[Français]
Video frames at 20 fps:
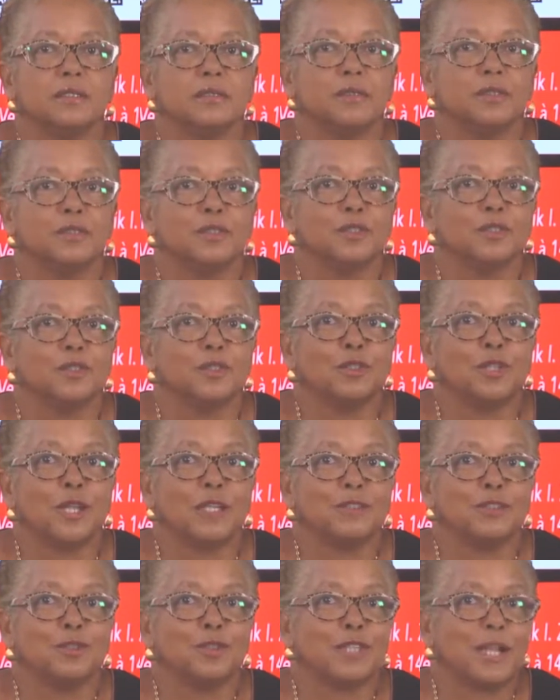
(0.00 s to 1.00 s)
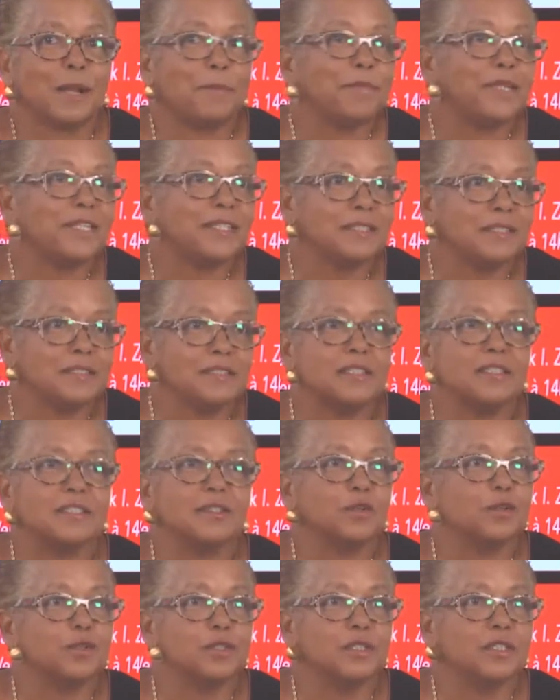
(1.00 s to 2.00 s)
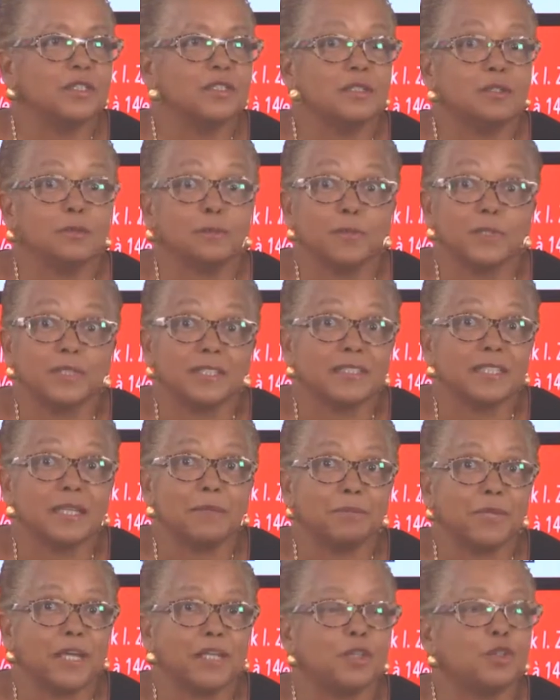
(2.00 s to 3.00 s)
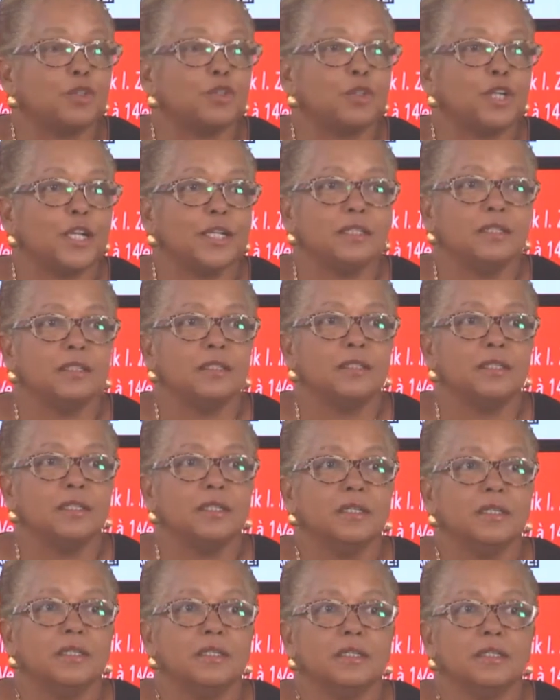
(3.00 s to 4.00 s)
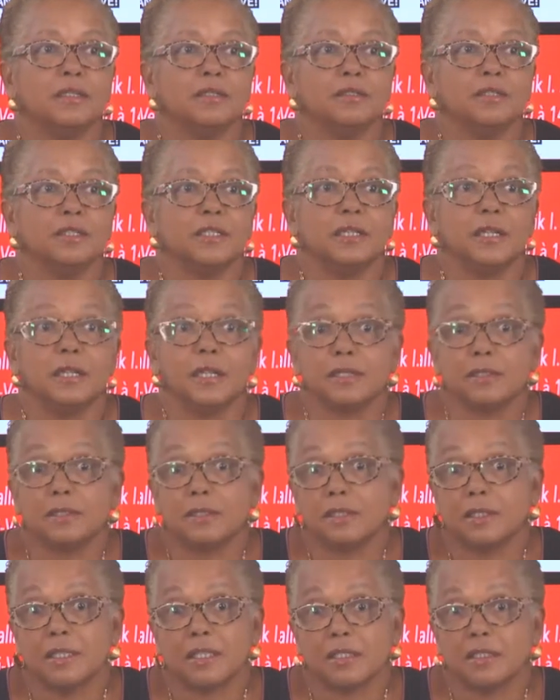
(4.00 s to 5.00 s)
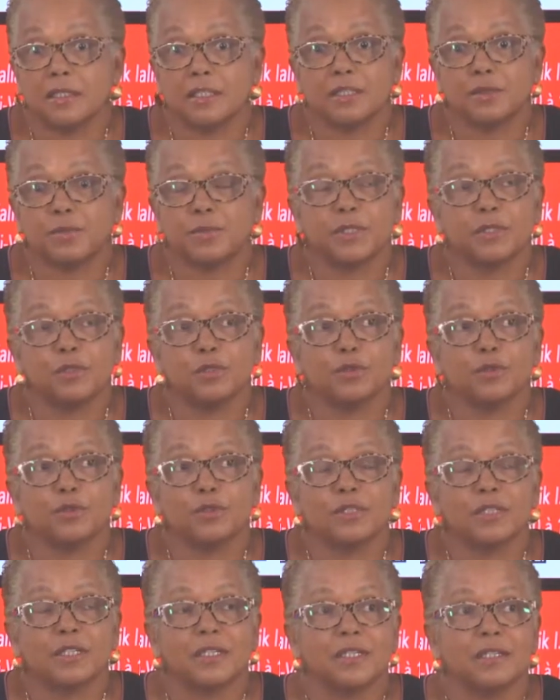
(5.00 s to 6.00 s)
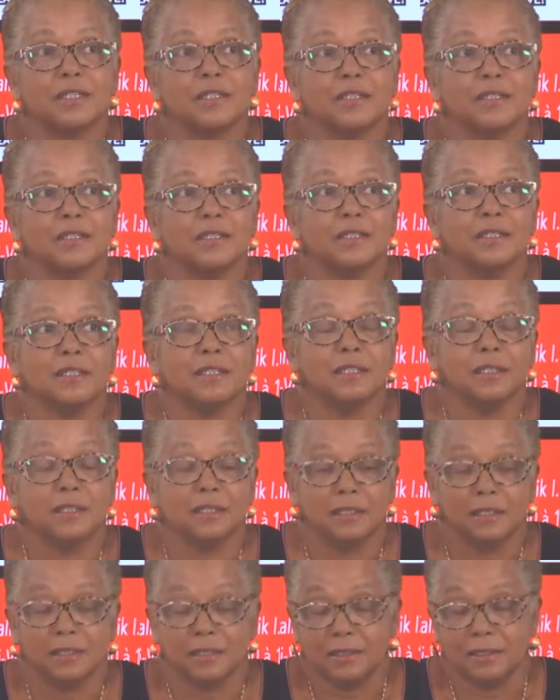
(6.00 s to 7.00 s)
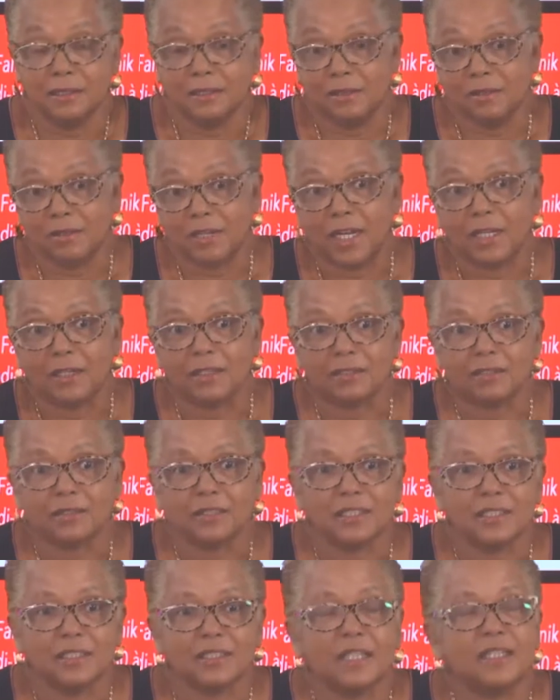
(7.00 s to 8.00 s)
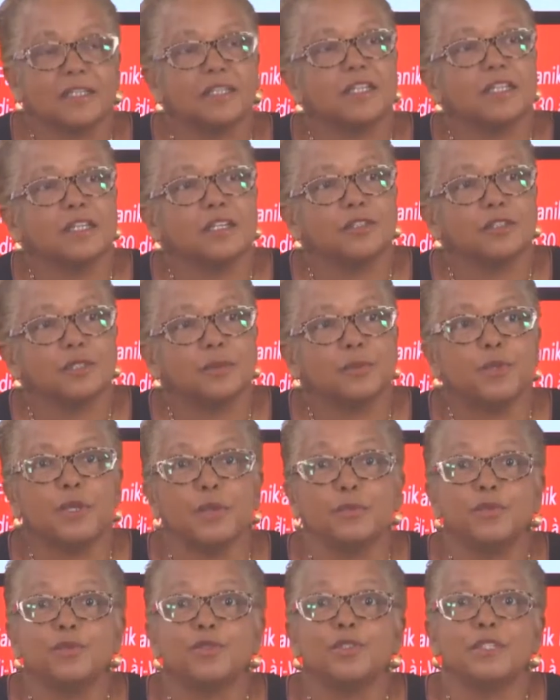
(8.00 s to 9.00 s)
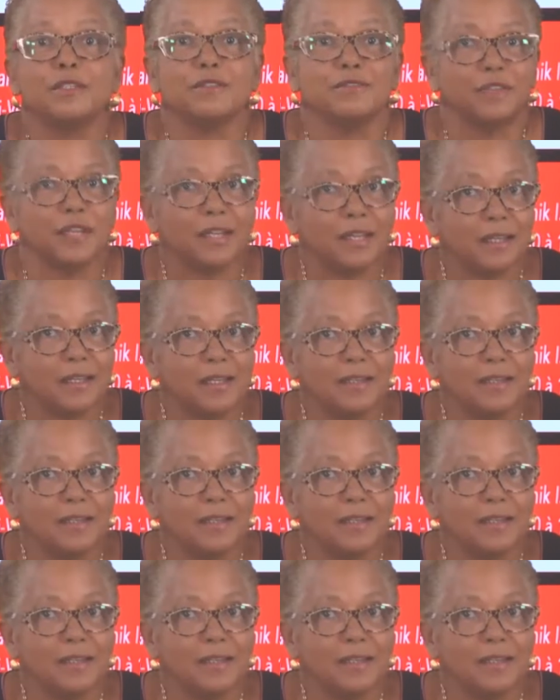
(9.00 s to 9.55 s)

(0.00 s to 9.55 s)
de, de, sa présence cyclonique pendant cette période de l'année. Euh, et, là, c'est l'expression très, voilà, très, très criante. Et puis en plus, c'est vrai